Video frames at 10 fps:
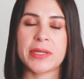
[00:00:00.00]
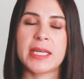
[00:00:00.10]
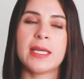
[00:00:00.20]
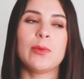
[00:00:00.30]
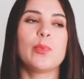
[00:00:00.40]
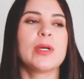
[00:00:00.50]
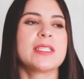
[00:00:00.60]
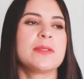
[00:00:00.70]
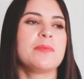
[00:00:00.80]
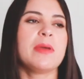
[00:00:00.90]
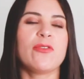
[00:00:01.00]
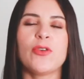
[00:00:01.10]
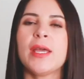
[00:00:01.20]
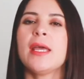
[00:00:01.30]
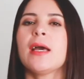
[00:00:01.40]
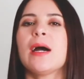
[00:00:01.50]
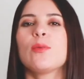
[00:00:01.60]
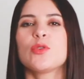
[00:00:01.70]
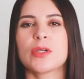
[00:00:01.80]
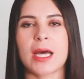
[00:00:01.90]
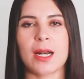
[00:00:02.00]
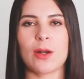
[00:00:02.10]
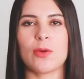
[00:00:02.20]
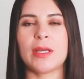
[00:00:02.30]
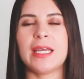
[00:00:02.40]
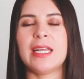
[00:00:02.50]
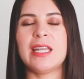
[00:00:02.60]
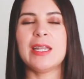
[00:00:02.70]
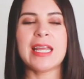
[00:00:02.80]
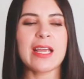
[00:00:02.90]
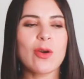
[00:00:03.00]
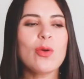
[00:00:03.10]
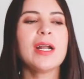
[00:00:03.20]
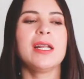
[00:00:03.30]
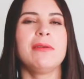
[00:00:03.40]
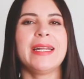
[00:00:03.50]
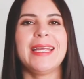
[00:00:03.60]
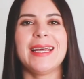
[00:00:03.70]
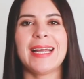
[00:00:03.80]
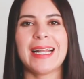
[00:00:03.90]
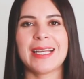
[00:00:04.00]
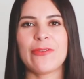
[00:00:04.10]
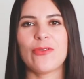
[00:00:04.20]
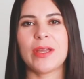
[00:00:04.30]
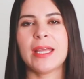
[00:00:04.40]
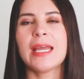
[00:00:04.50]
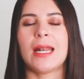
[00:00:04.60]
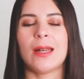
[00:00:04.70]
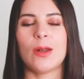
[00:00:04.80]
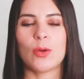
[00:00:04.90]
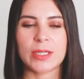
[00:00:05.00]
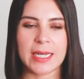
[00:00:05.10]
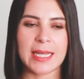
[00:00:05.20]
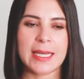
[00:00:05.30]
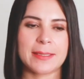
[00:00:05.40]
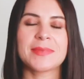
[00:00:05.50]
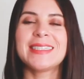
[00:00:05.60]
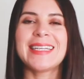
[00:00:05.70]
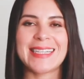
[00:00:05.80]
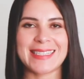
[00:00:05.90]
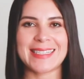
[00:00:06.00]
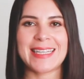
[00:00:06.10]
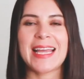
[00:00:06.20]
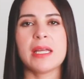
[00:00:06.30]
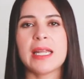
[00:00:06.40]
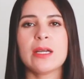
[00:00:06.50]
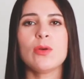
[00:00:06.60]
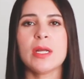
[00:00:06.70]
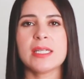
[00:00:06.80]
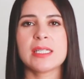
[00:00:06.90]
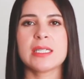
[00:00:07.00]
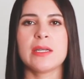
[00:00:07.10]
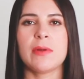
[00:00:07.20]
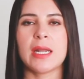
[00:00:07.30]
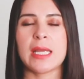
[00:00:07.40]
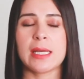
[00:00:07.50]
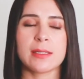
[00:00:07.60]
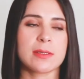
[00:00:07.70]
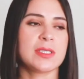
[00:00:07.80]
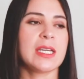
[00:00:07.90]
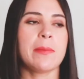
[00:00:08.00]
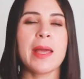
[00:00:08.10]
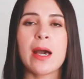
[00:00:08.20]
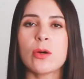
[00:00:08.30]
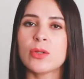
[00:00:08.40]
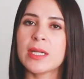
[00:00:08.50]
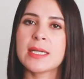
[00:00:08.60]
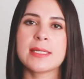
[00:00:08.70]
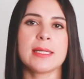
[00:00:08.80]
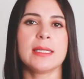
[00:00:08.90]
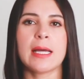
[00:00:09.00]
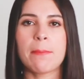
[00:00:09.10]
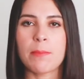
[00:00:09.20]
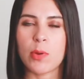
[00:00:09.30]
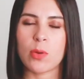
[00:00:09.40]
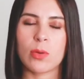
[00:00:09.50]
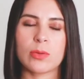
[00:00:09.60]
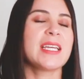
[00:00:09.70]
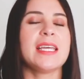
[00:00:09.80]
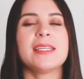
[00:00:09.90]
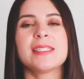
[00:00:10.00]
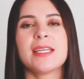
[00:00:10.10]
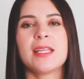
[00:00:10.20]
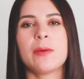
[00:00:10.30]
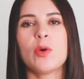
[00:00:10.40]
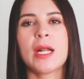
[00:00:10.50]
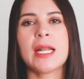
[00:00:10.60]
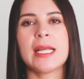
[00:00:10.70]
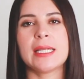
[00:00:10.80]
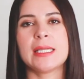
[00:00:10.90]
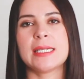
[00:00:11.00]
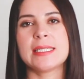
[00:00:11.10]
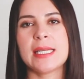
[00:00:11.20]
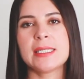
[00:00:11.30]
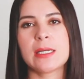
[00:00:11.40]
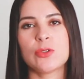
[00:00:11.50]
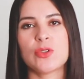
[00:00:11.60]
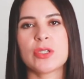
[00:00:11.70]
y pues me fui a buscarlo y ninguna librería a la que fui lo tenía. Triste. En ninguna de estas librerías. Llamé a otras y tampoco. Y se demoran entre 6 a 8